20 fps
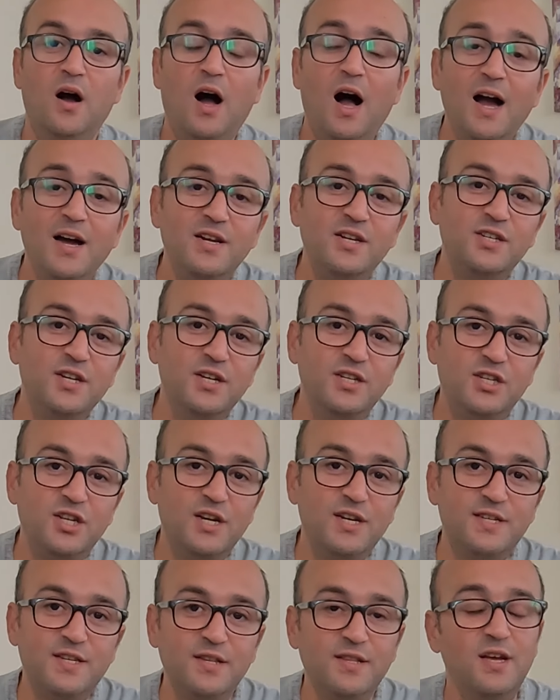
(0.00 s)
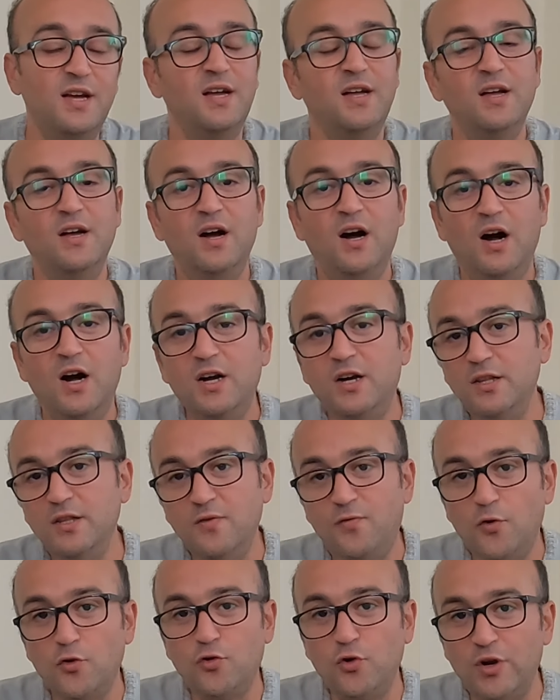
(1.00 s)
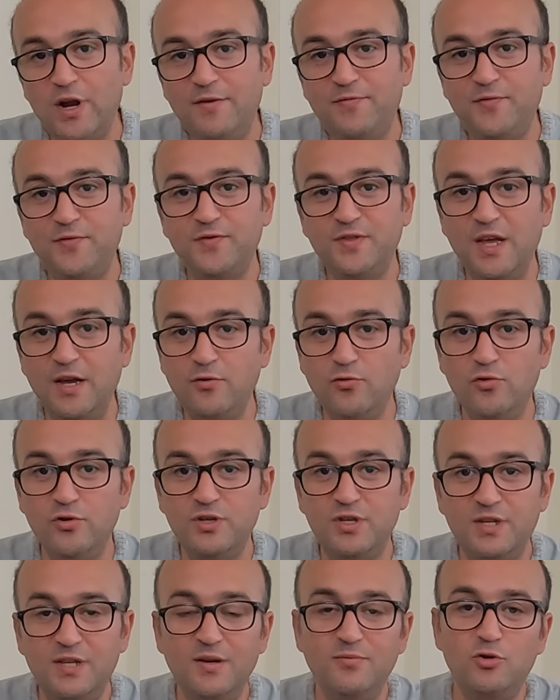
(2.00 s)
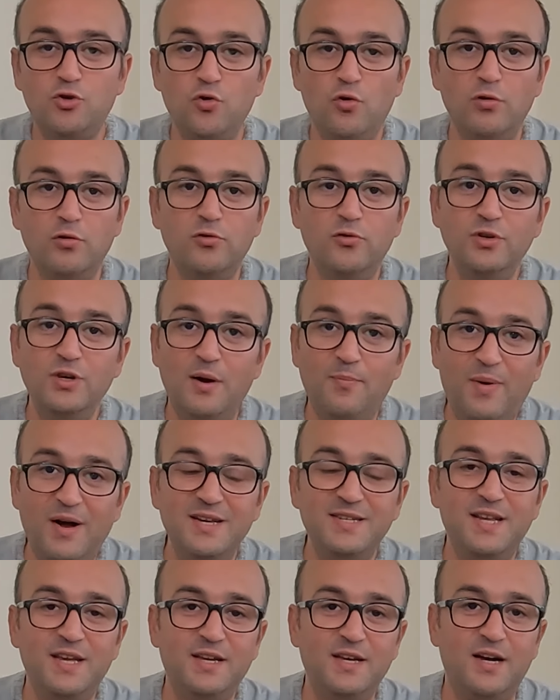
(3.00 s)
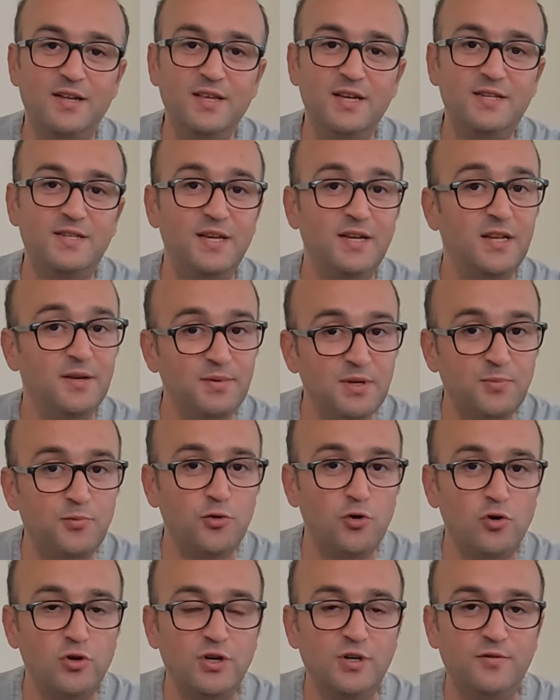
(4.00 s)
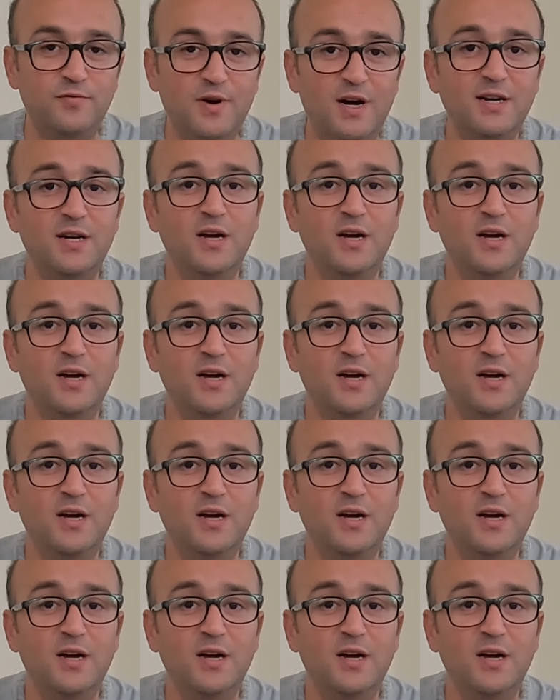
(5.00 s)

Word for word: Ayrıca içerisinde akıllı fotoğraf teknolojisi demiş olduğu yapay zeka destekli bir programı